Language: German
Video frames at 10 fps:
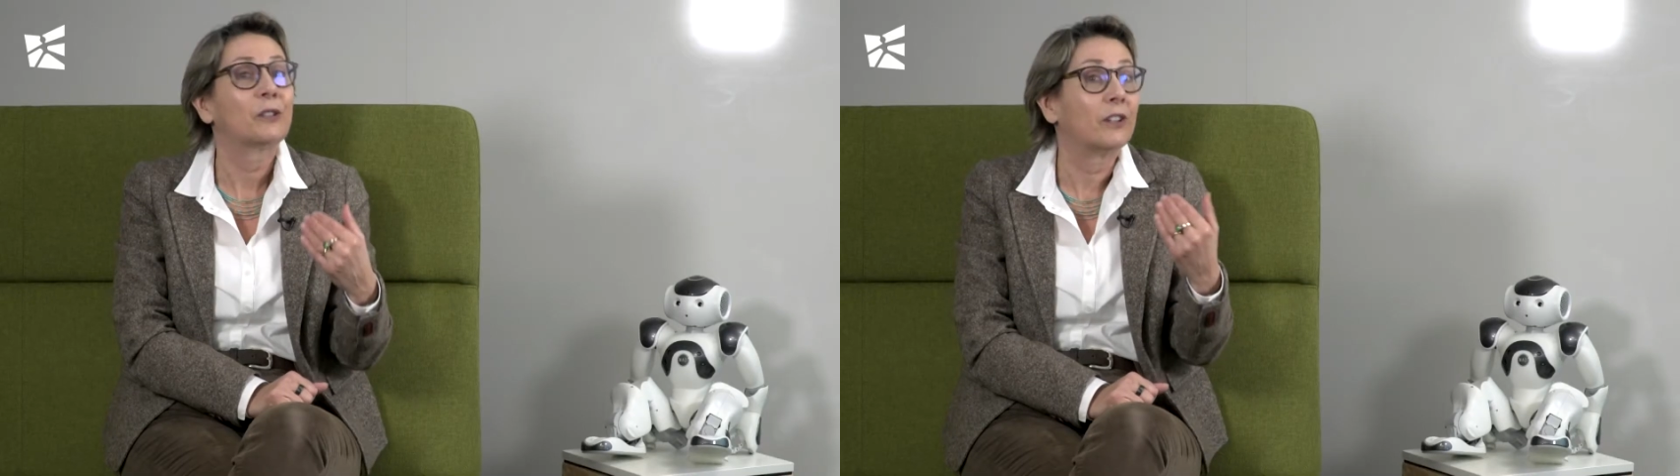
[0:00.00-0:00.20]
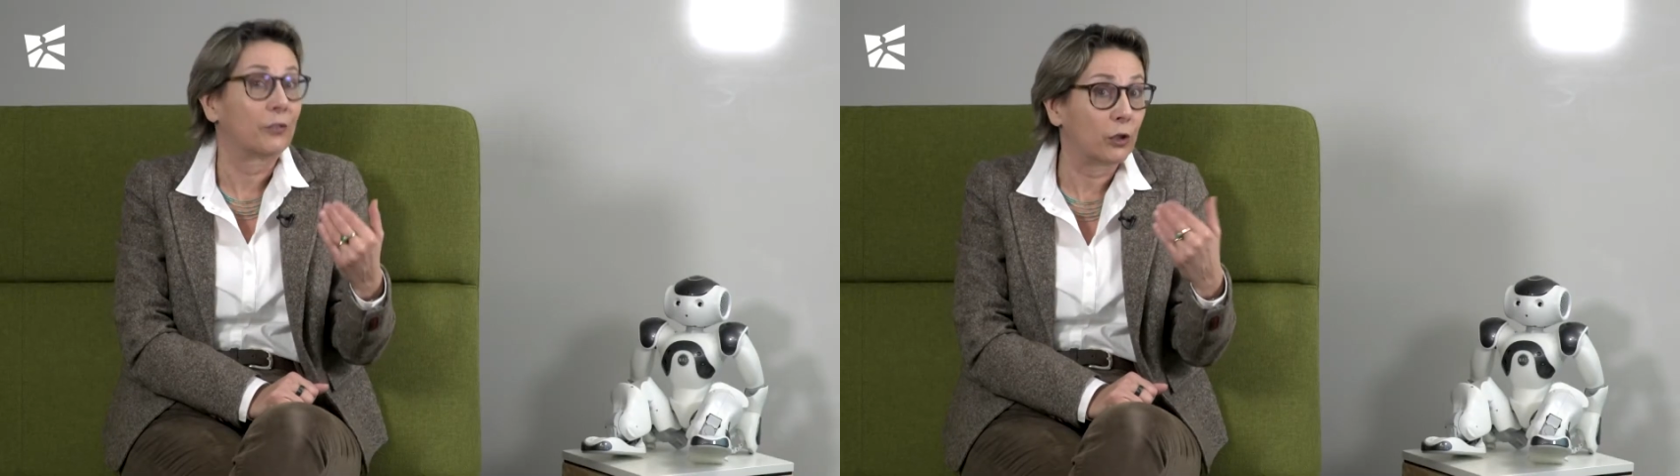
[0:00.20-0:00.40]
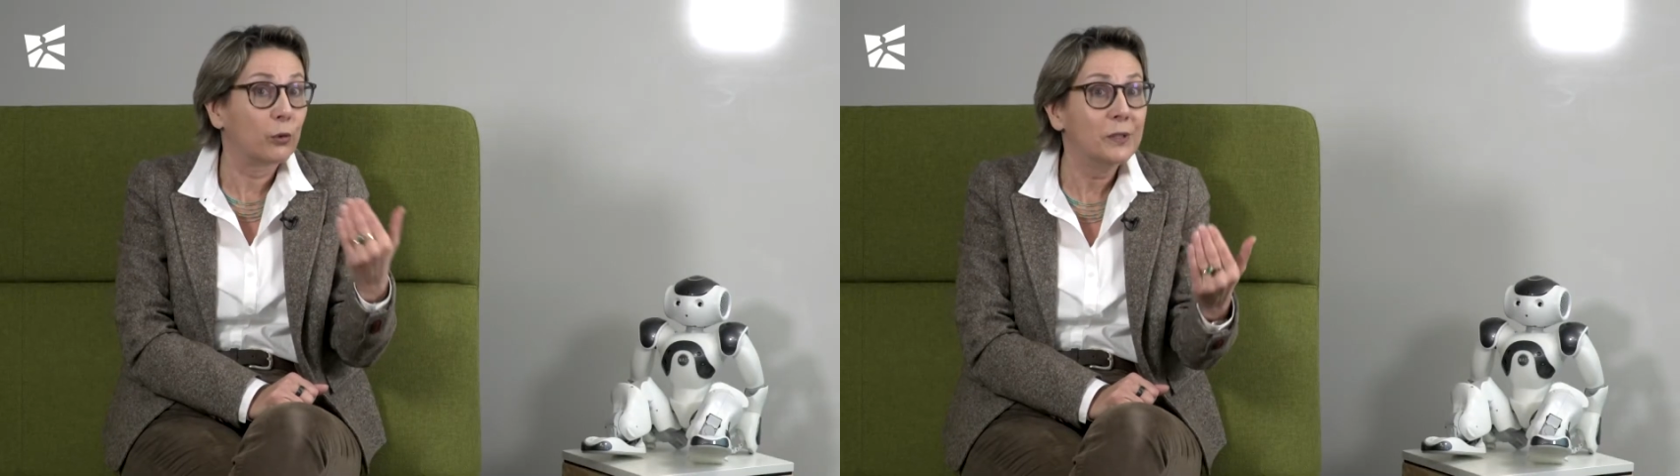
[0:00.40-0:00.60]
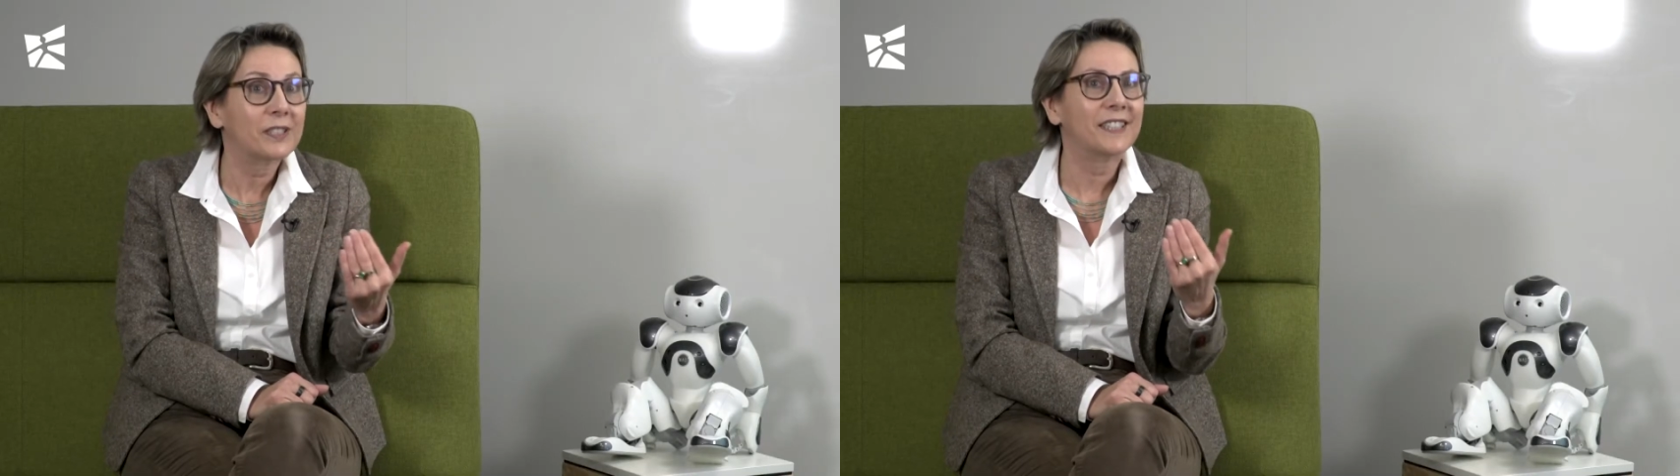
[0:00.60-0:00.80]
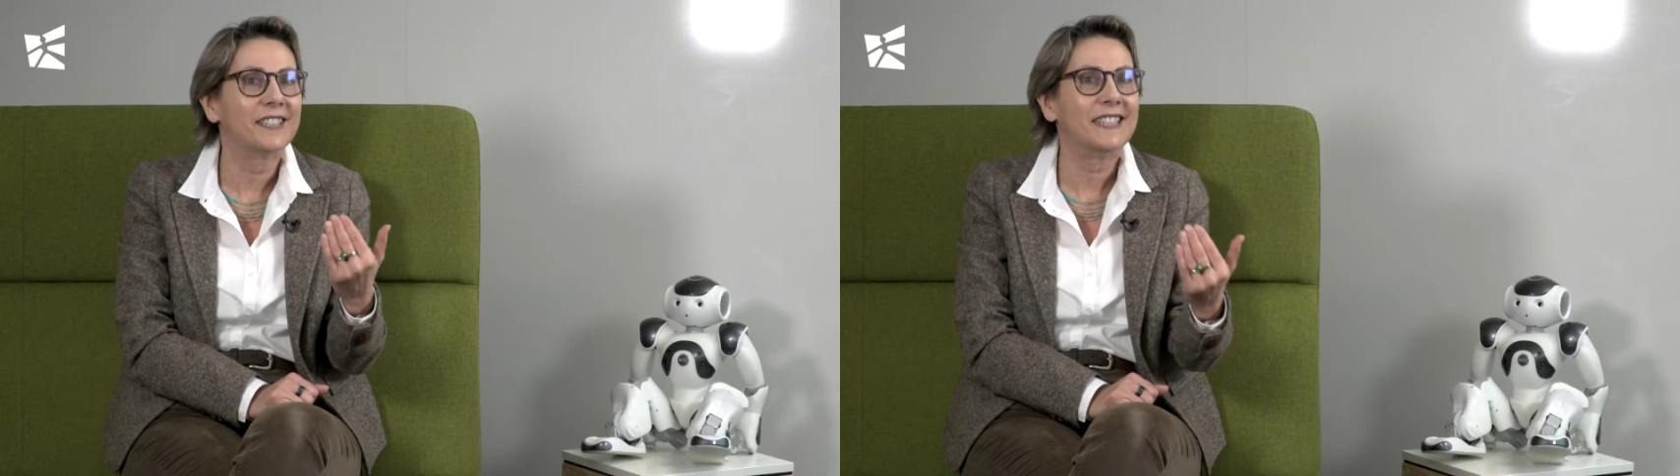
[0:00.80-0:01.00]
auf der
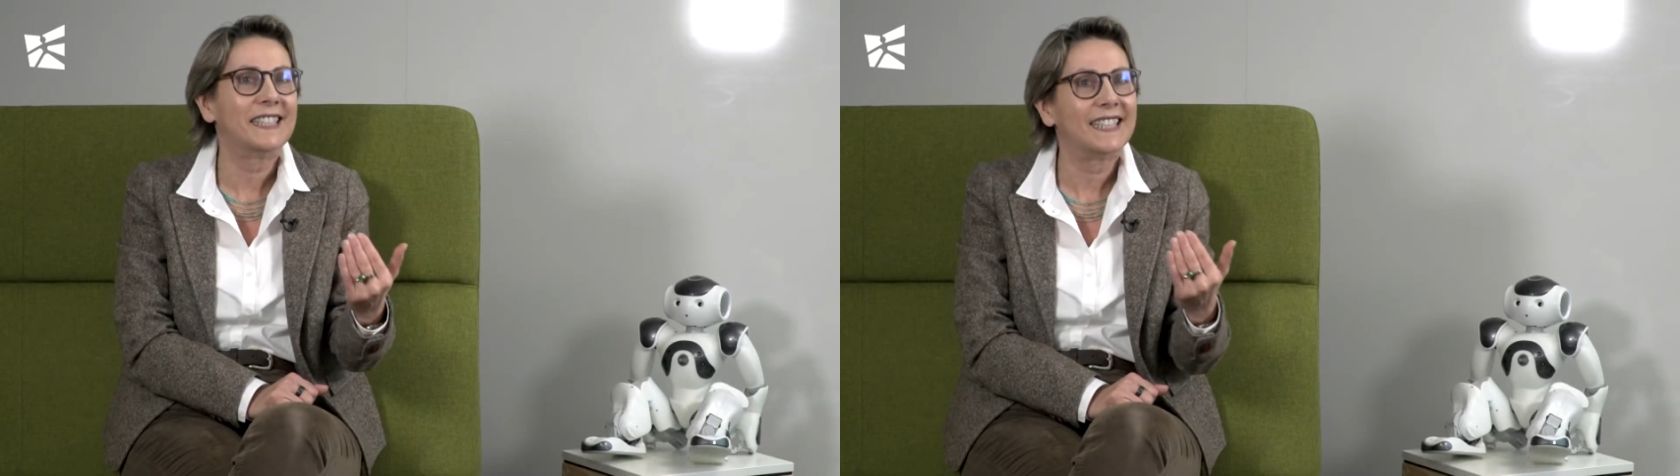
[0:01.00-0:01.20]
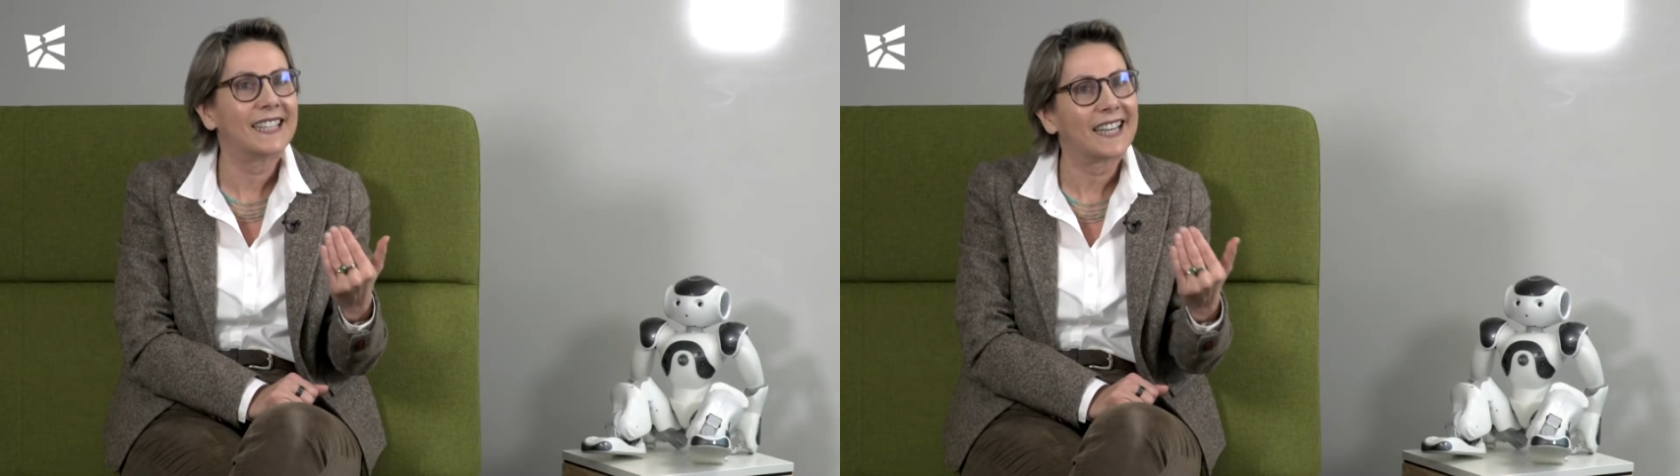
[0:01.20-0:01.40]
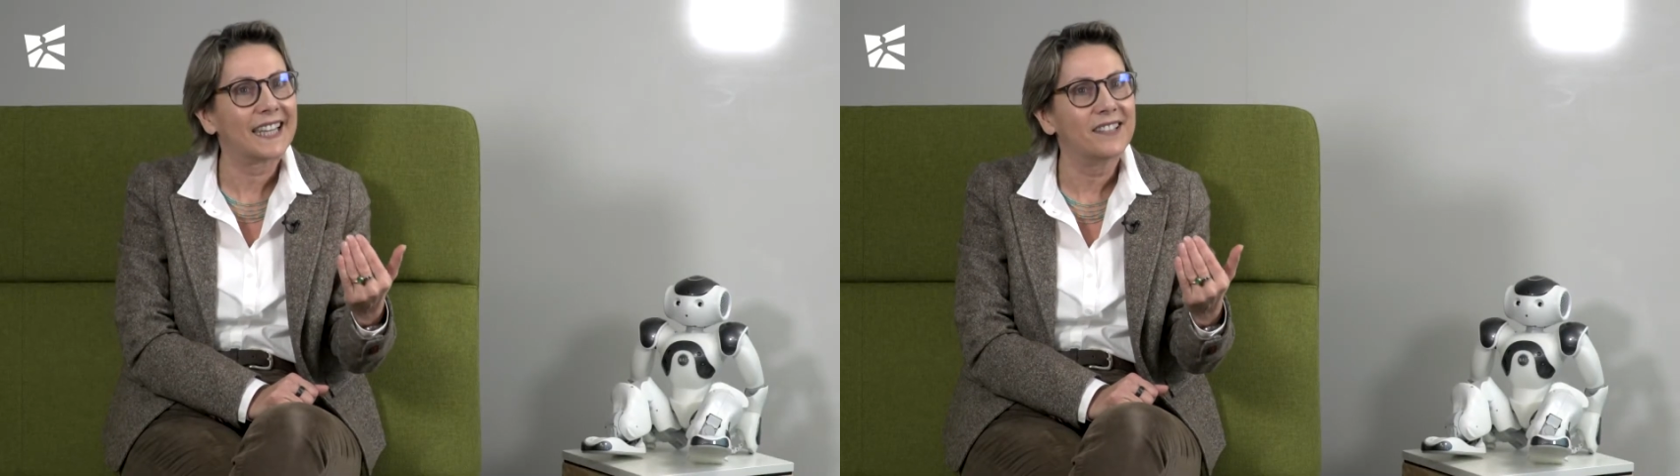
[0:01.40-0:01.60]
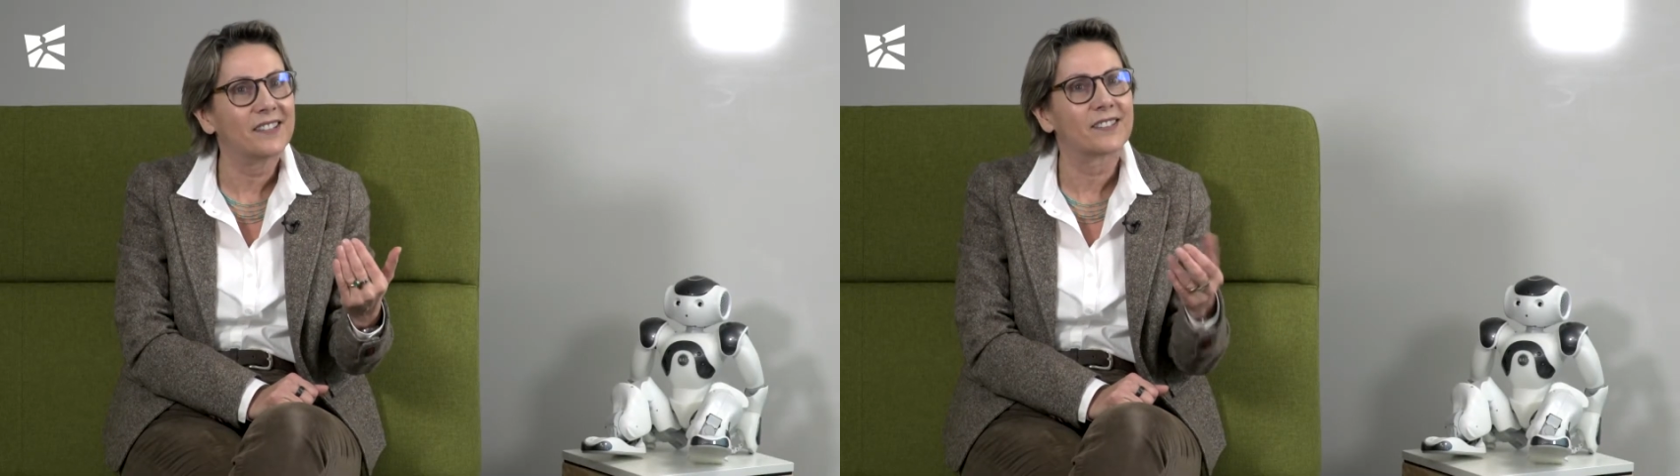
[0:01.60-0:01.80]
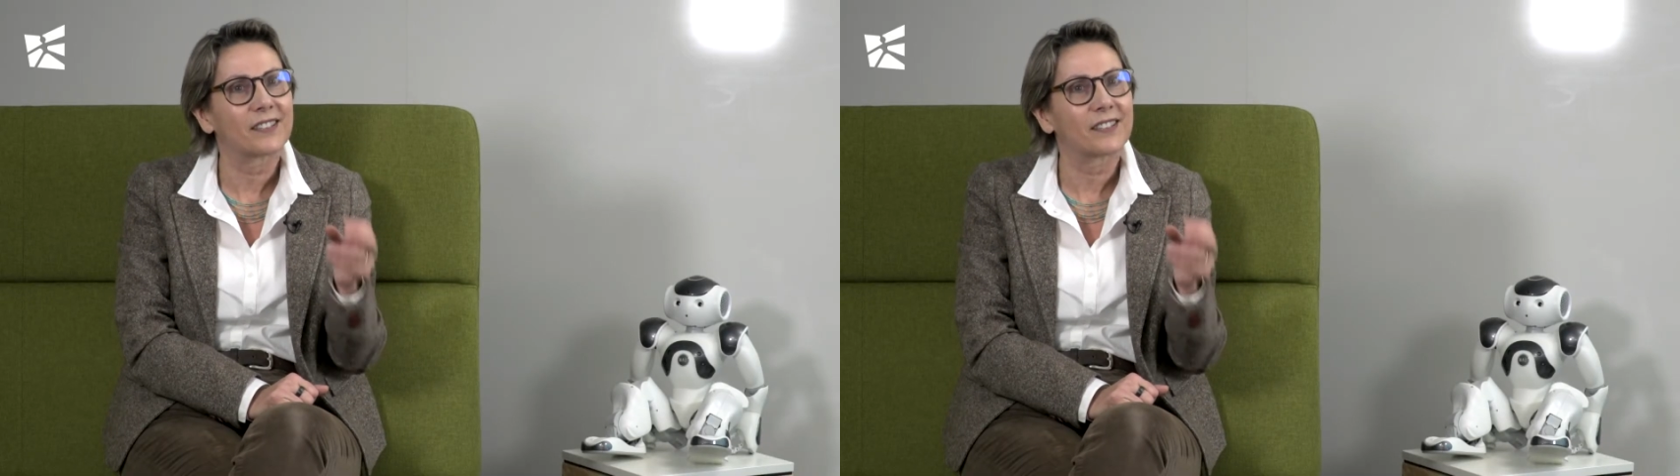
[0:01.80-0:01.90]
künstlichen Intelligenz,